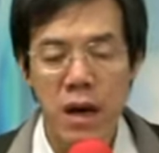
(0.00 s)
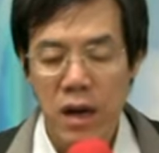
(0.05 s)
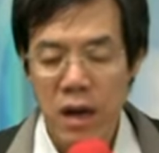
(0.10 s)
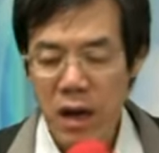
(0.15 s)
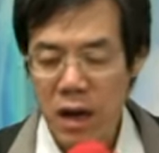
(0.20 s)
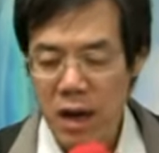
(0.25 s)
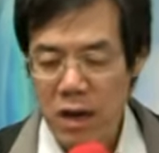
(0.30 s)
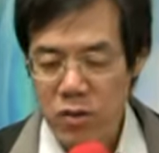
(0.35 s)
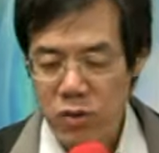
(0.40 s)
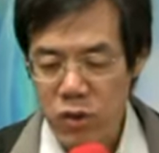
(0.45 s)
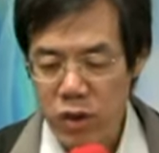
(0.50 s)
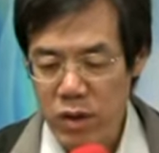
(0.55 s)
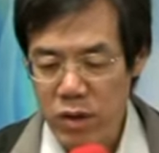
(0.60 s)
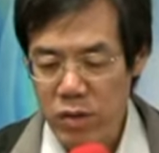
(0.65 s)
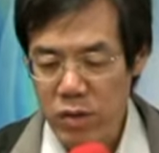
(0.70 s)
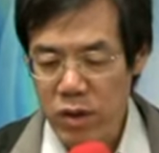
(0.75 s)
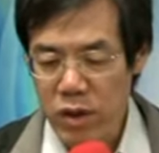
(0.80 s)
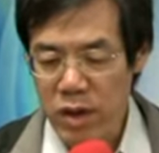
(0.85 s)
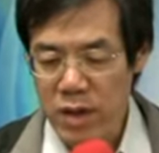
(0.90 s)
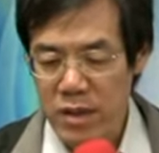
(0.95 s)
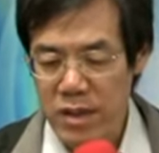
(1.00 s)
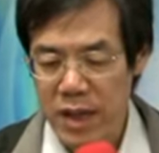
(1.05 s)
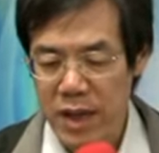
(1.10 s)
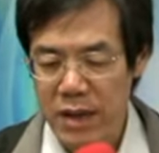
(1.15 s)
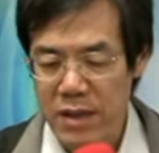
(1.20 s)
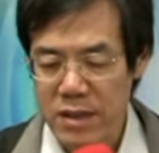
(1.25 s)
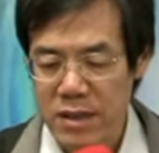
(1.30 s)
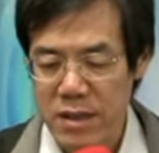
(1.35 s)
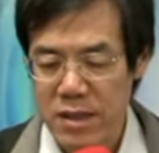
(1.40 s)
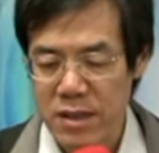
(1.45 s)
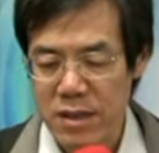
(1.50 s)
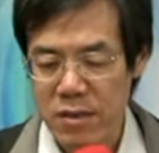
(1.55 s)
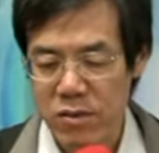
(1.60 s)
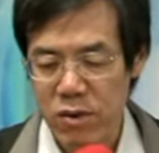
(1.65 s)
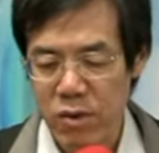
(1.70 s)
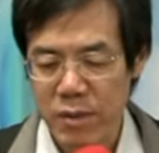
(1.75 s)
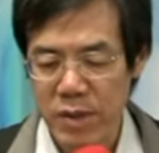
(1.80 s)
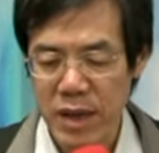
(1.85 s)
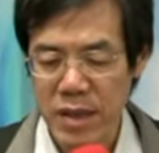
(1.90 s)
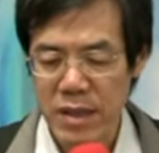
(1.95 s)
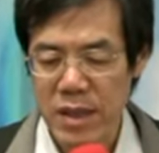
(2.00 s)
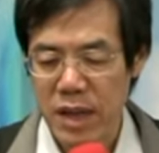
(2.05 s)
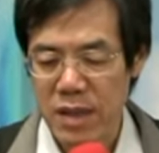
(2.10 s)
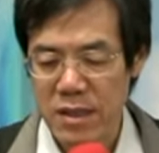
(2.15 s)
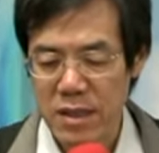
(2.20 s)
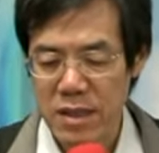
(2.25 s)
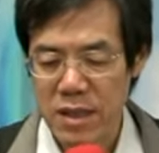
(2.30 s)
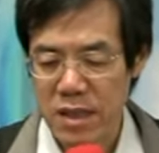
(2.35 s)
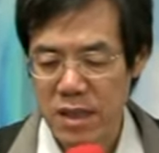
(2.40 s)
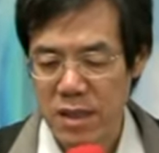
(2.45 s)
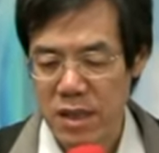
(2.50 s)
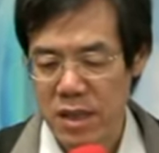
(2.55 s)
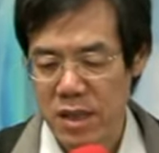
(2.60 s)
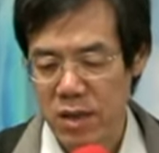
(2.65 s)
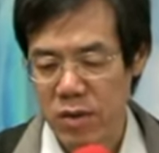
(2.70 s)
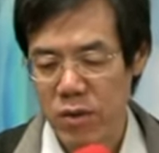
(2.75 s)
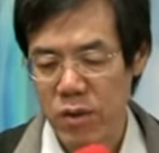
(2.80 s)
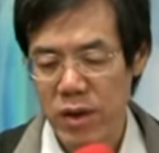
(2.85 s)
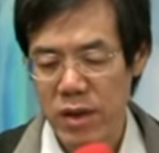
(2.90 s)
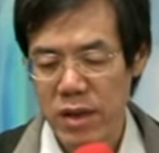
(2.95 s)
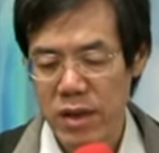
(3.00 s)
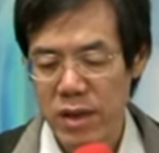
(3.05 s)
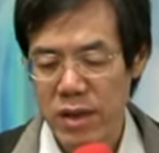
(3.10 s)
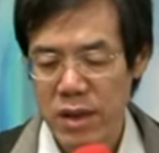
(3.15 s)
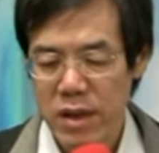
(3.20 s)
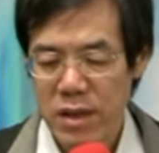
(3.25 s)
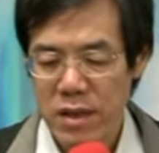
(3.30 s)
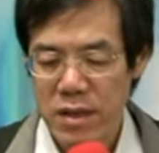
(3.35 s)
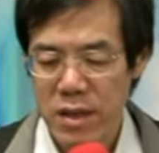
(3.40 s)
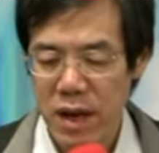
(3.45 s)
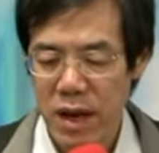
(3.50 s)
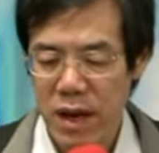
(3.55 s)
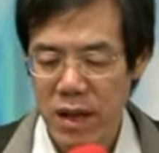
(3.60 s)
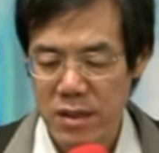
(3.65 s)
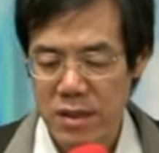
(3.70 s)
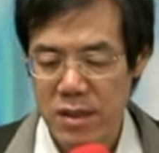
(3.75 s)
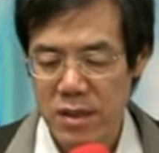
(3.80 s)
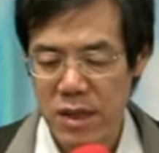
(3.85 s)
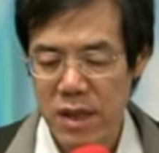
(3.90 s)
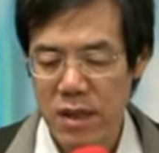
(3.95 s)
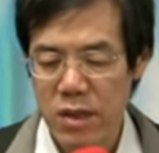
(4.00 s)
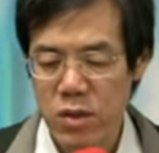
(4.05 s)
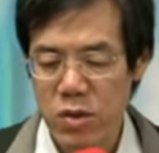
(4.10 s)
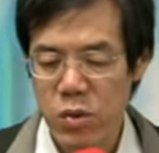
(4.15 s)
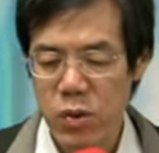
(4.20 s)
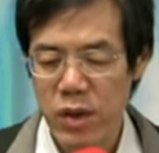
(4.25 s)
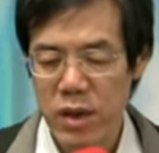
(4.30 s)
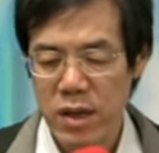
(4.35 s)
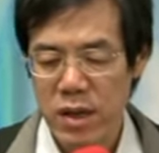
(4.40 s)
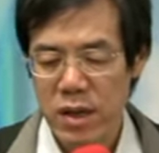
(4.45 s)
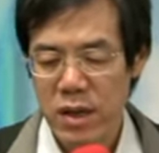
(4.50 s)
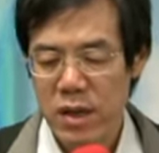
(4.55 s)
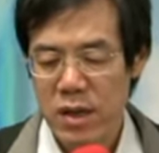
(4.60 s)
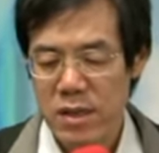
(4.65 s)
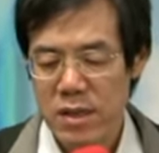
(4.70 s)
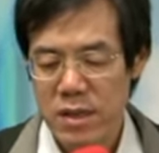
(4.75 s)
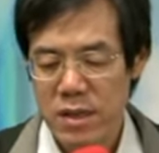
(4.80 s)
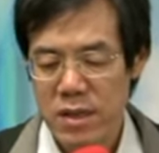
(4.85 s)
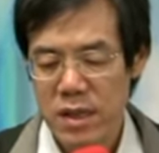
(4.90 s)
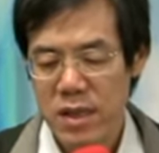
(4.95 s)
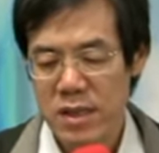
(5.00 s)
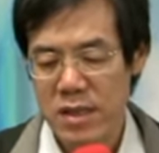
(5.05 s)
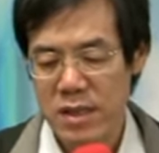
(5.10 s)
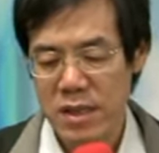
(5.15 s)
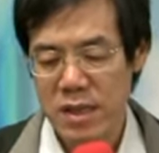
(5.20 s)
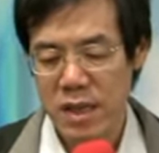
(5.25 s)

啊，所以我也再一次，我们也再次的体会。那神对圣